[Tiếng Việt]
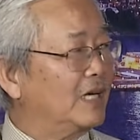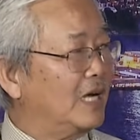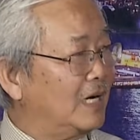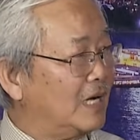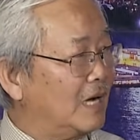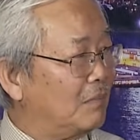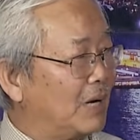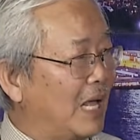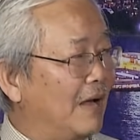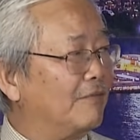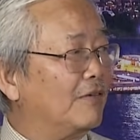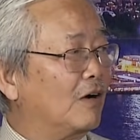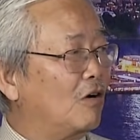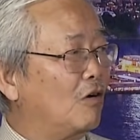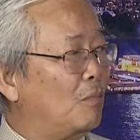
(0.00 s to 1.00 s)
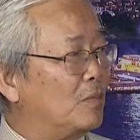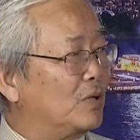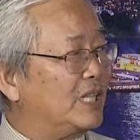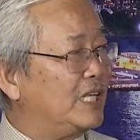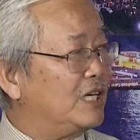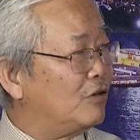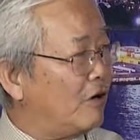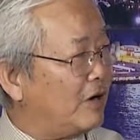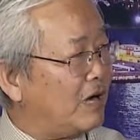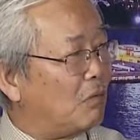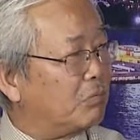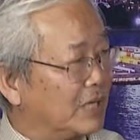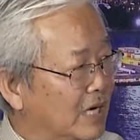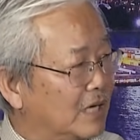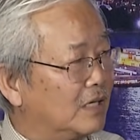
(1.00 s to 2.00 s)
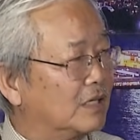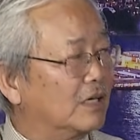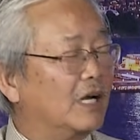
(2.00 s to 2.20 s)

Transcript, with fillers: kết hợp lại và có một tiếng nói đồng nhất